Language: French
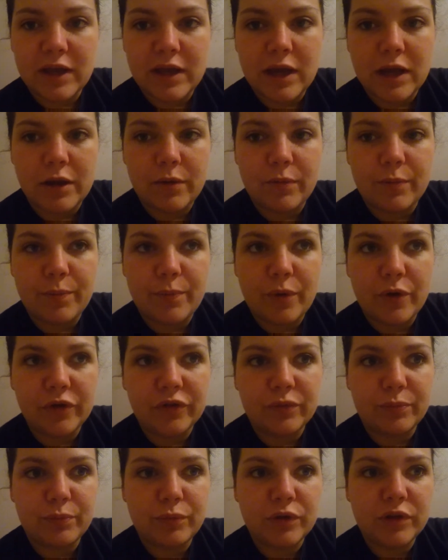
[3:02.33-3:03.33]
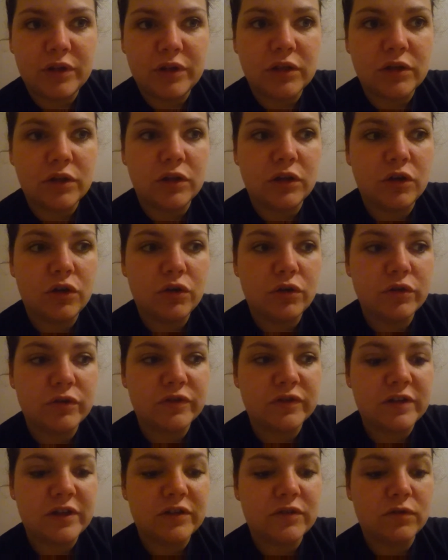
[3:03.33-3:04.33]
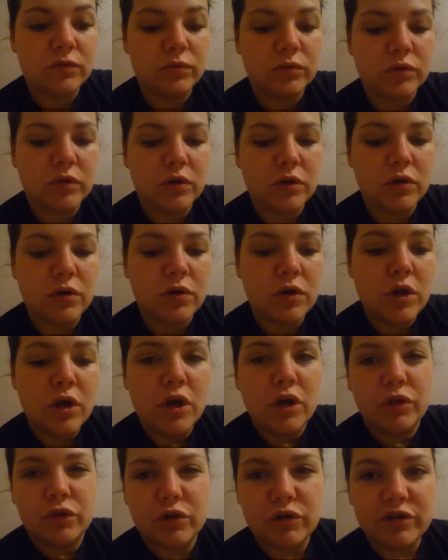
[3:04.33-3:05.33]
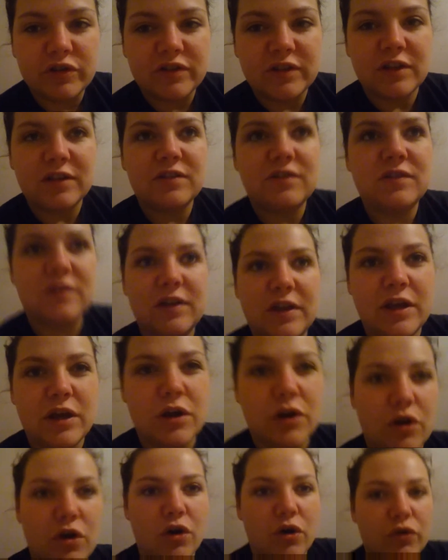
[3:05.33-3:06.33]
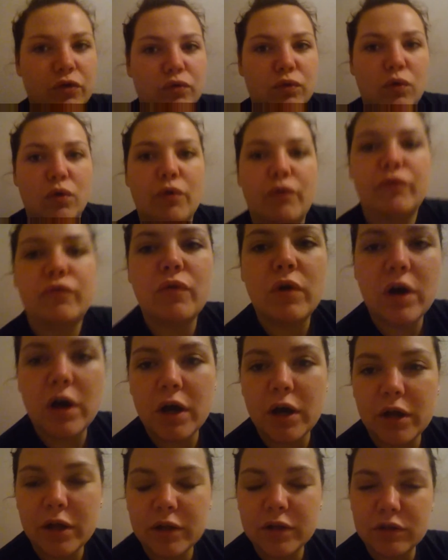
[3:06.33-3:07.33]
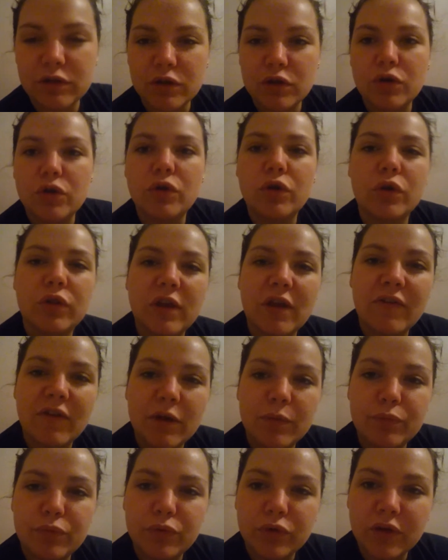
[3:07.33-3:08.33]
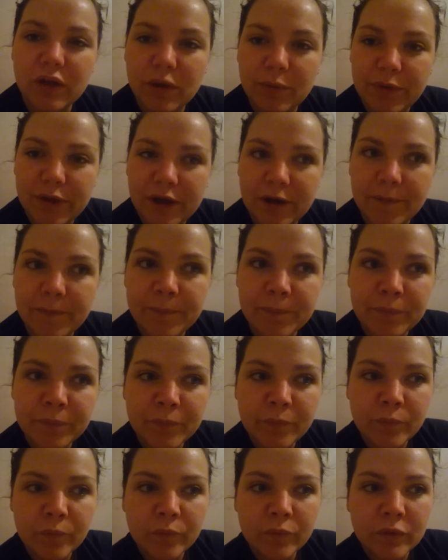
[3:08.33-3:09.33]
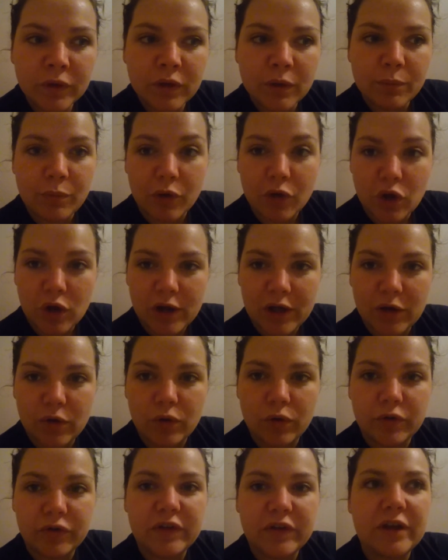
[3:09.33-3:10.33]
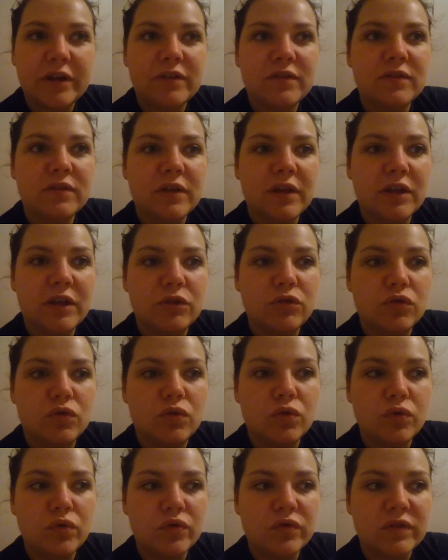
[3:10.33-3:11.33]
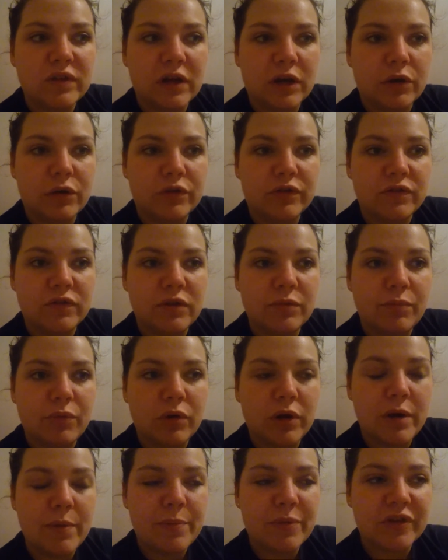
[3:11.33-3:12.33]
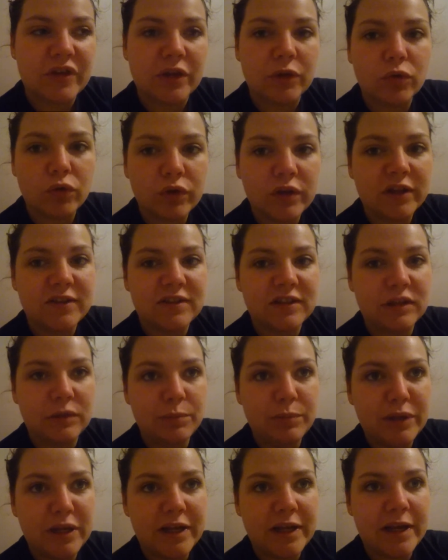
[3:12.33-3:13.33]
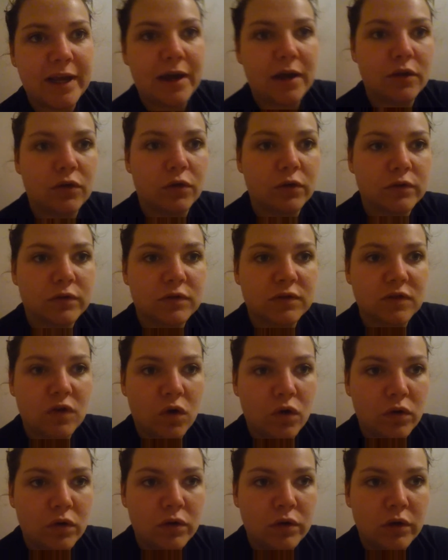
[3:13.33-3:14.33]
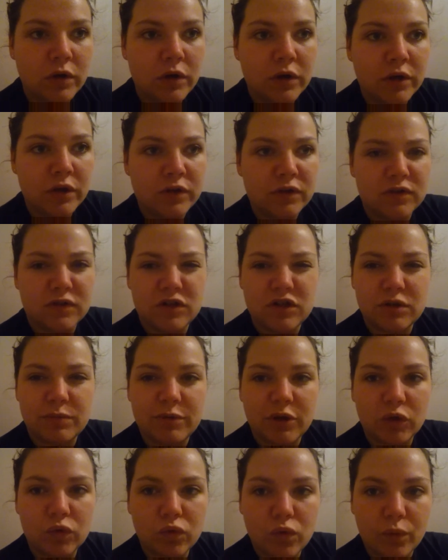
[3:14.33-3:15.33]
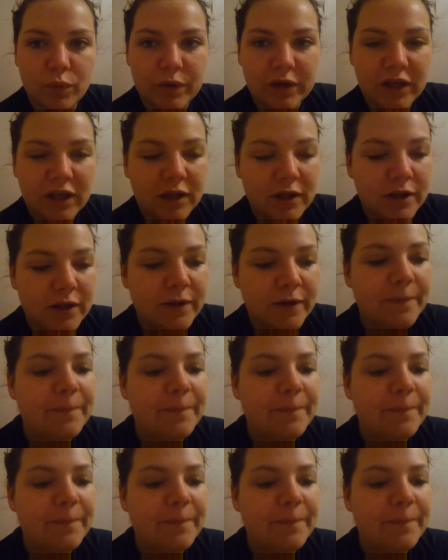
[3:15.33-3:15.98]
Et elle pense peut-être à une colostase. Donc, euh, colostase, c'est quand le foie ne travaille plus très bien pendant la grossesse. Et du coup, ça cause des problèmes parce qu'il y a trop d'acide biliaire dans le sang, si j'ai bien tout compris.